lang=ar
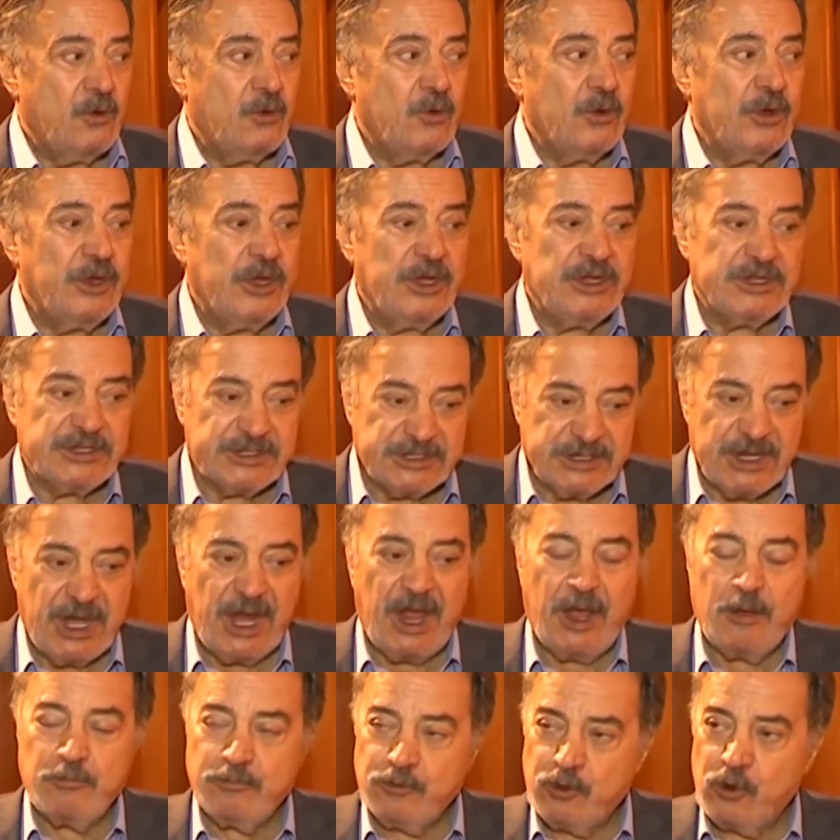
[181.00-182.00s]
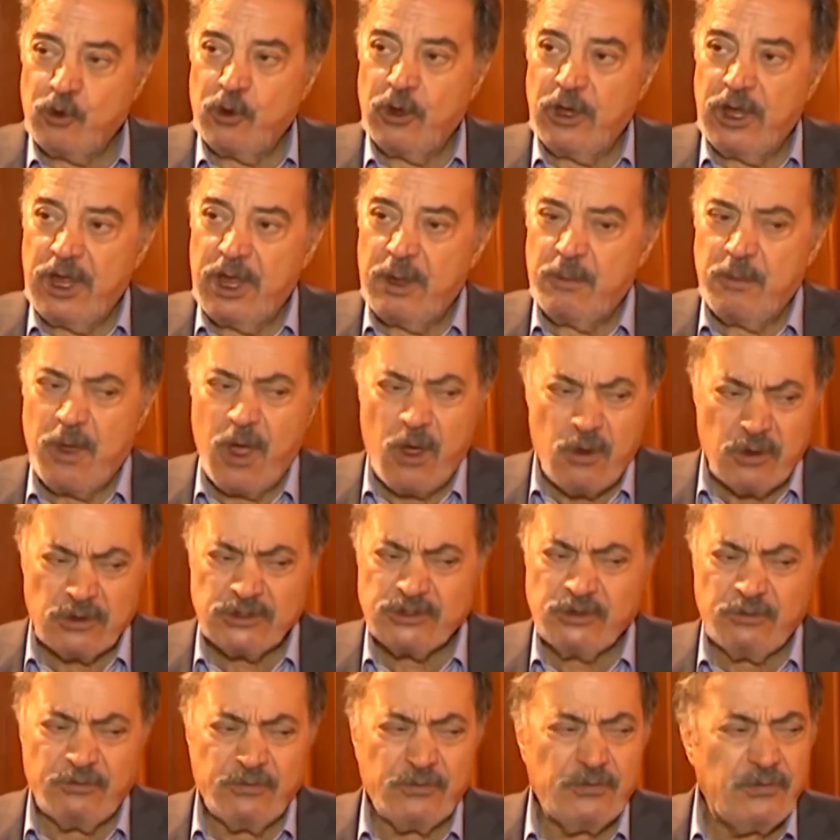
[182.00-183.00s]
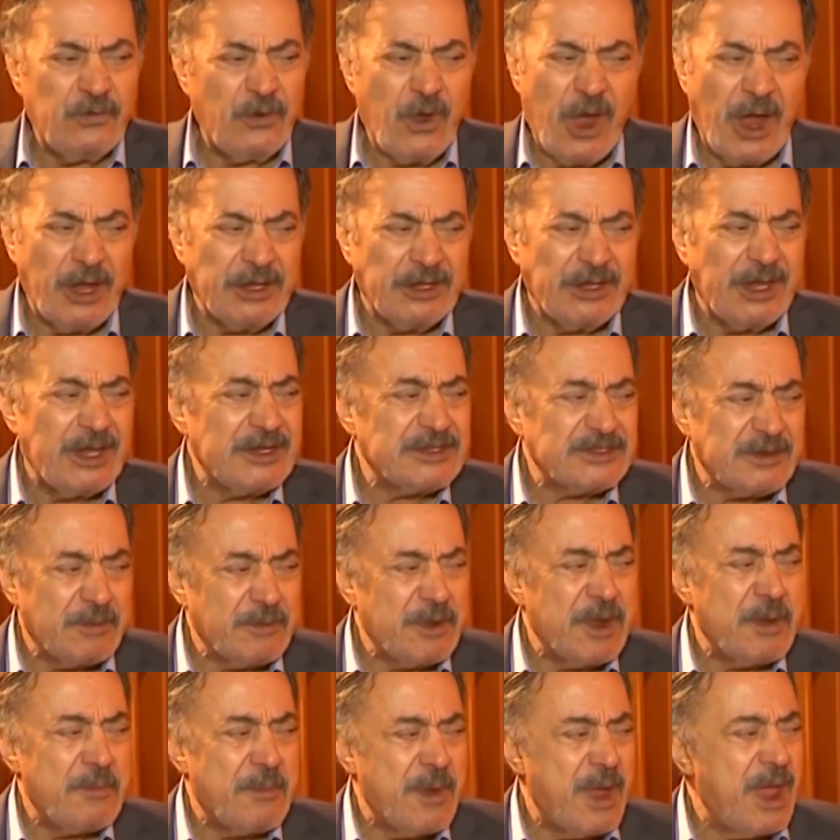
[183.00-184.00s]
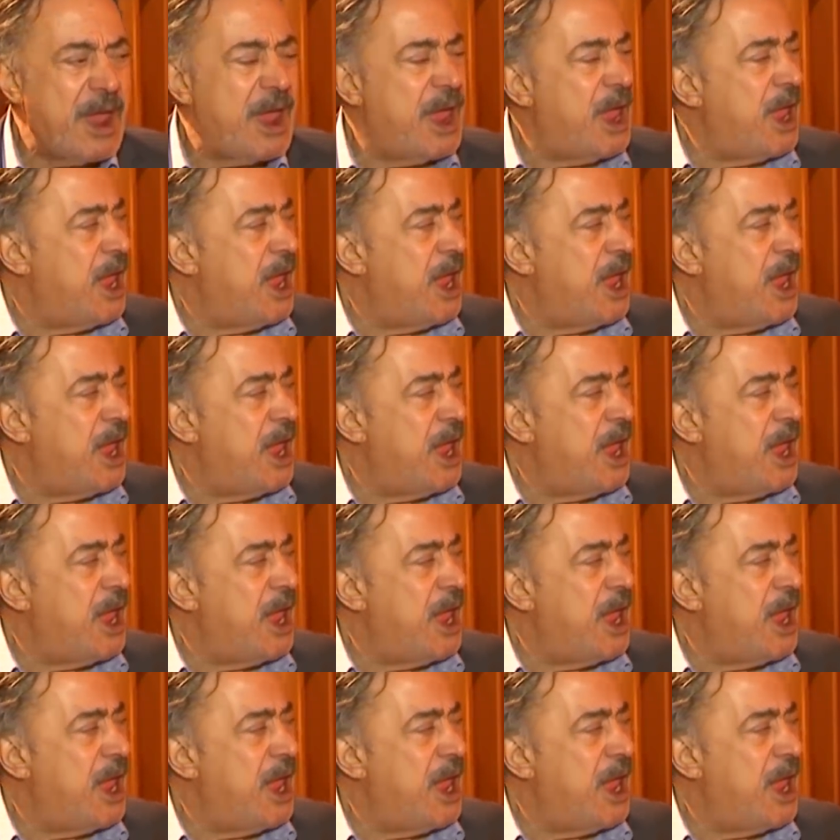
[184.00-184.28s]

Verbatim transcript: والناس الحمد لله ما شوف الواحد لازم يبقى